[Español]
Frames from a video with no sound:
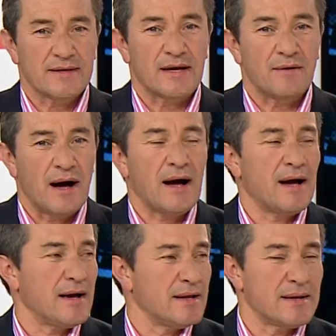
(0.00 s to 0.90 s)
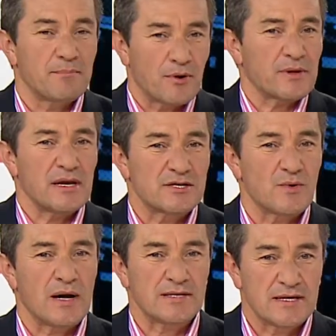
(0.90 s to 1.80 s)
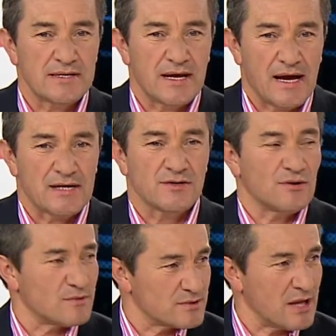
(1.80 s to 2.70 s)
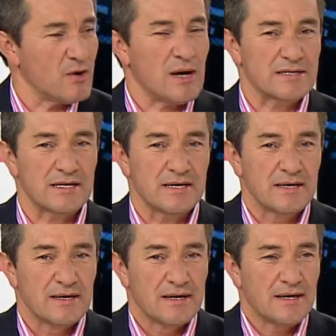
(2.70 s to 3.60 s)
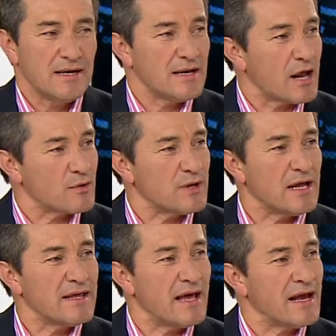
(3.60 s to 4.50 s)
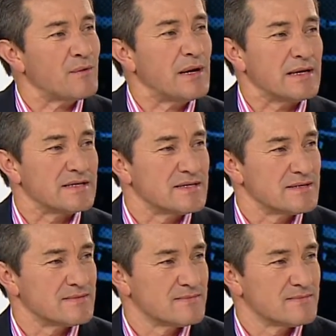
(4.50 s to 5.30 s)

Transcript: trabaja el deporte, el squash en este caso, como usted lo hace, ¿la rutina diaria cuál es?